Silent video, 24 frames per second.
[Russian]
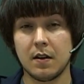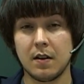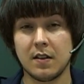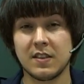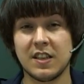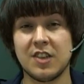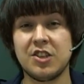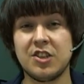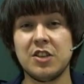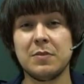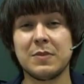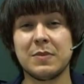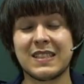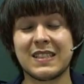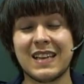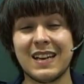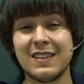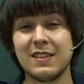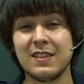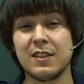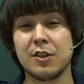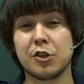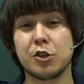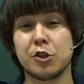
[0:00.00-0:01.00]
зачем
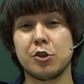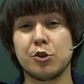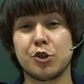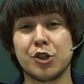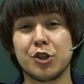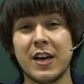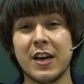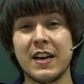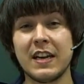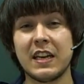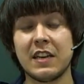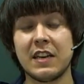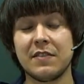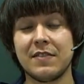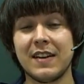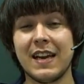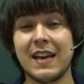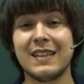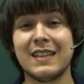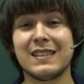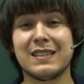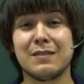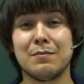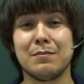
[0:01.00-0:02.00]
сказано, что шарик
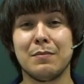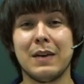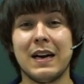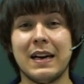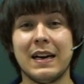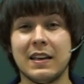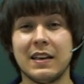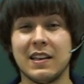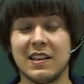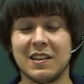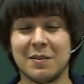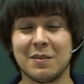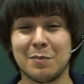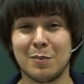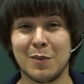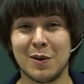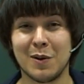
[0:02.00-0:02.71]
является маленьким?